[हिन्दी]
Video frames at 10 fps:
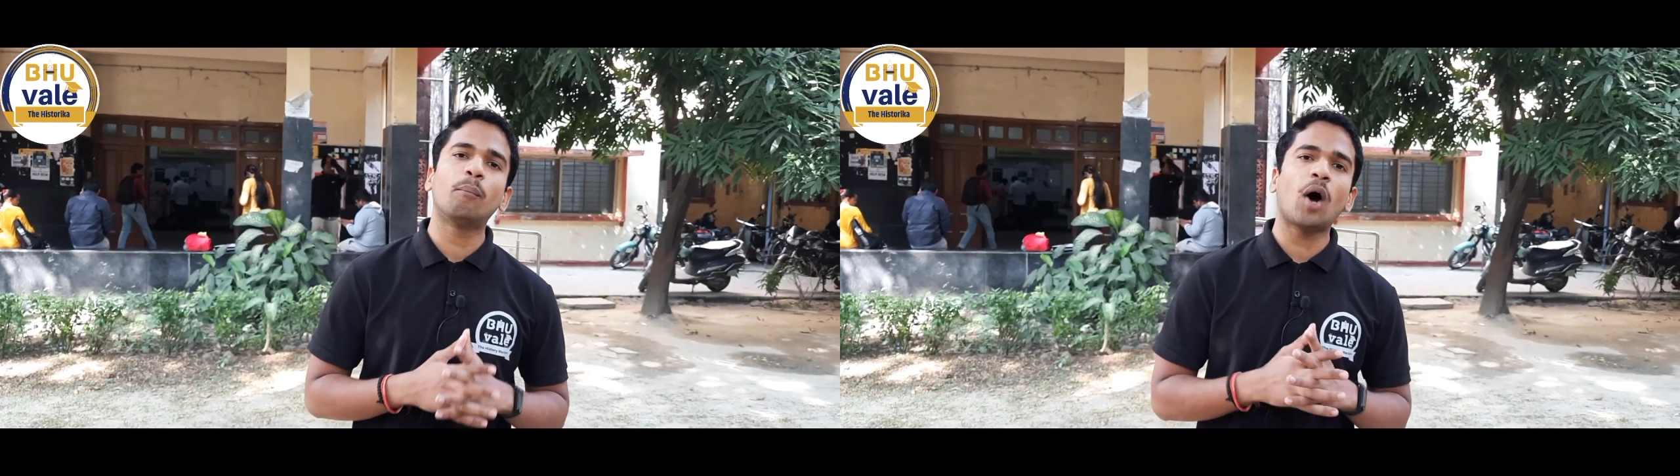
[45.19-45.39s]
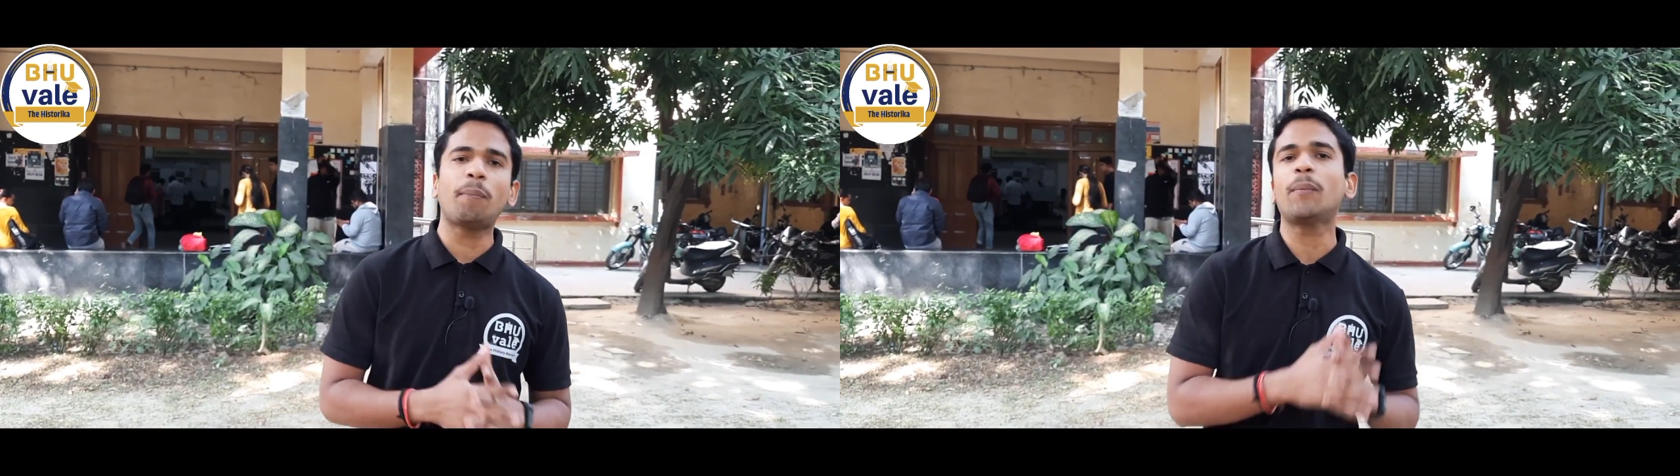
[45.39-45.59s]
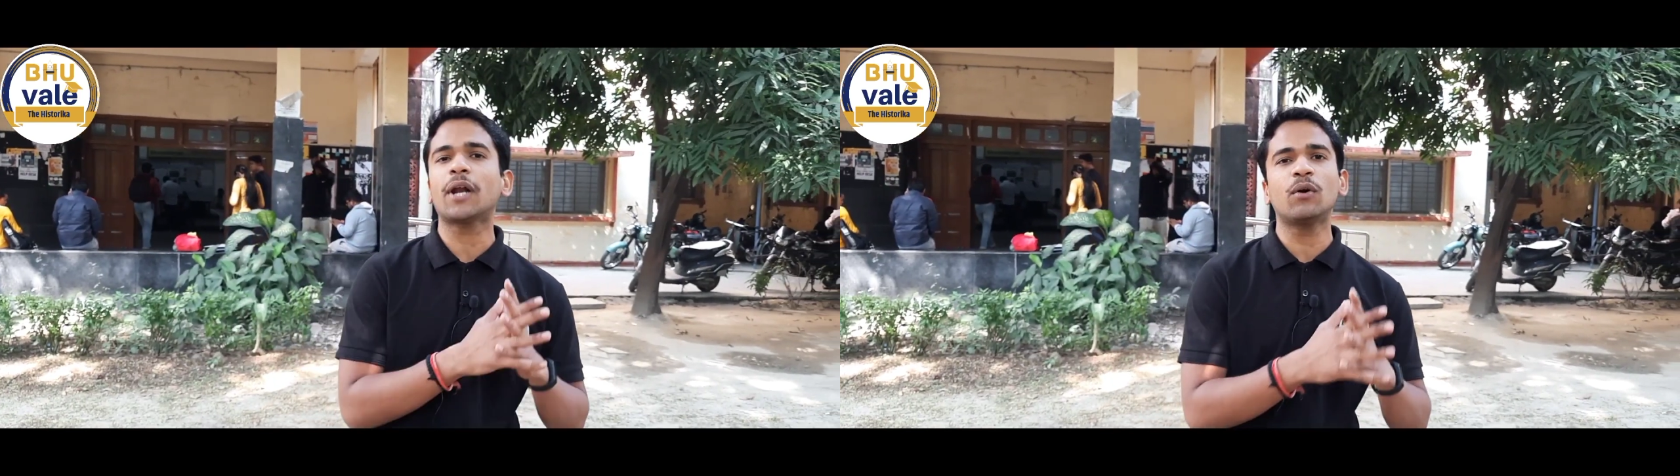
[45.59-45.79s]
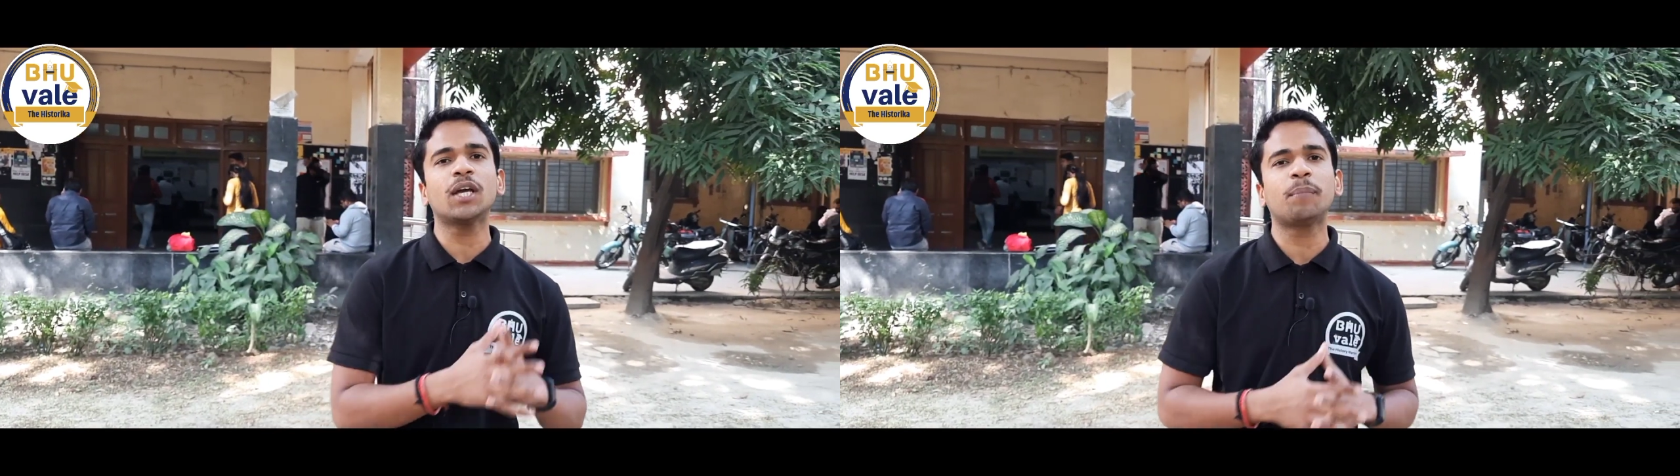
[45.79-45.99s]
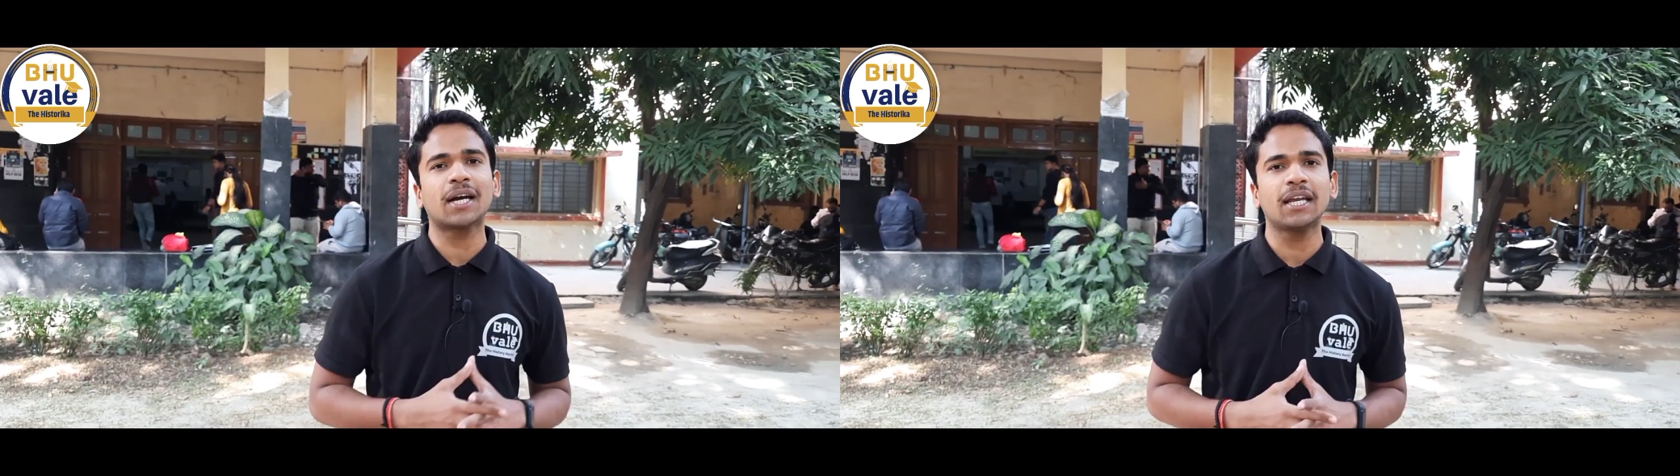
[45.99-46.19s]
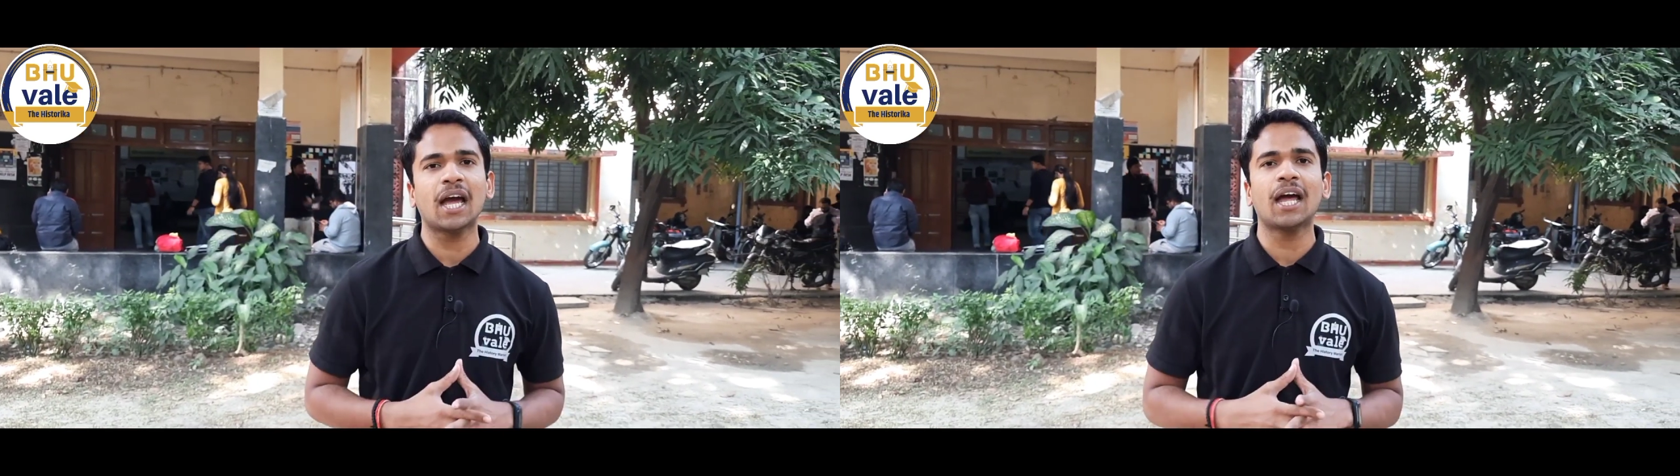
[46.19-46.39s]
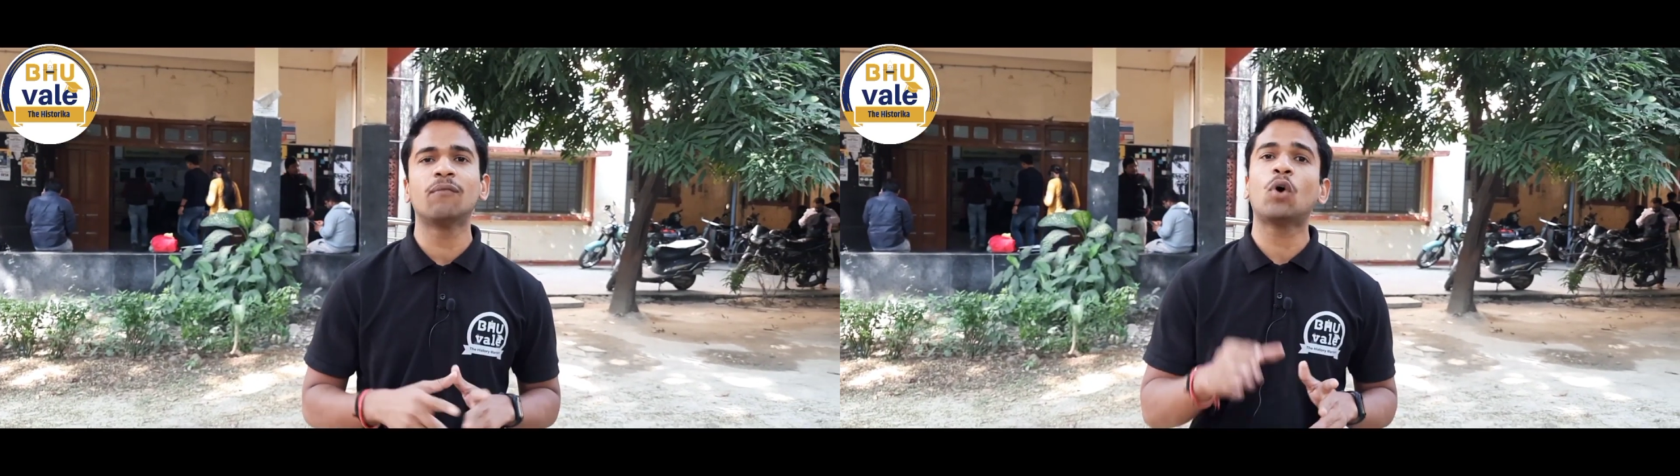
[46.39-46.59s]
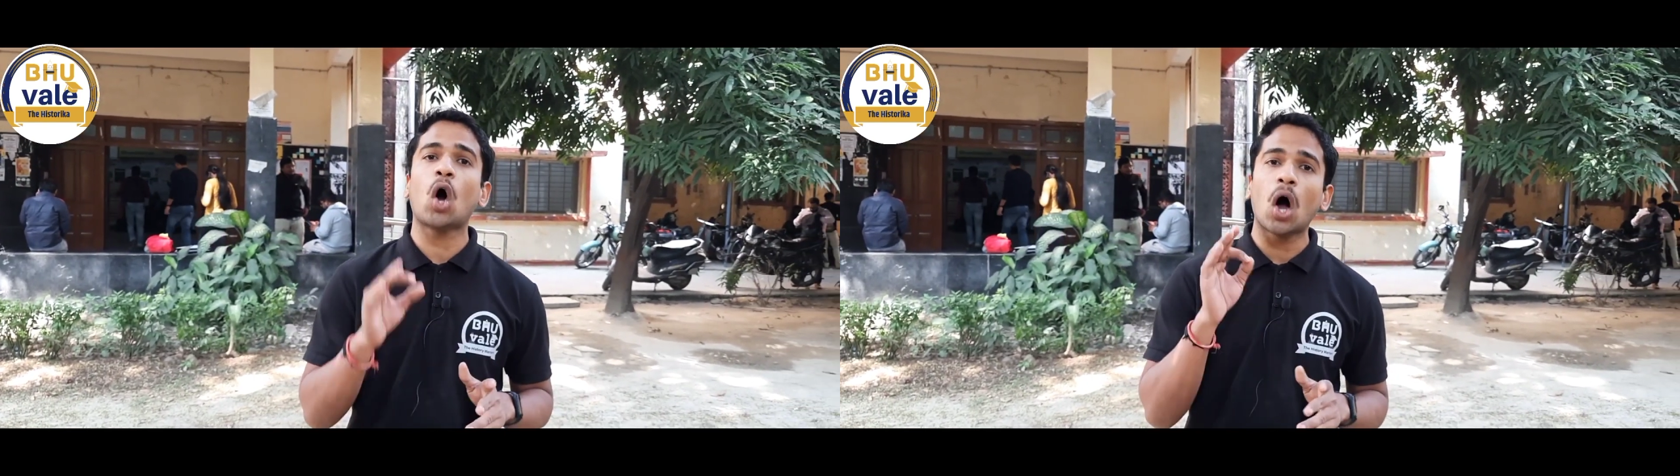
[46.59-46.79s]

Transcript: मॉपअप राउंड की प्रक्रिया है वो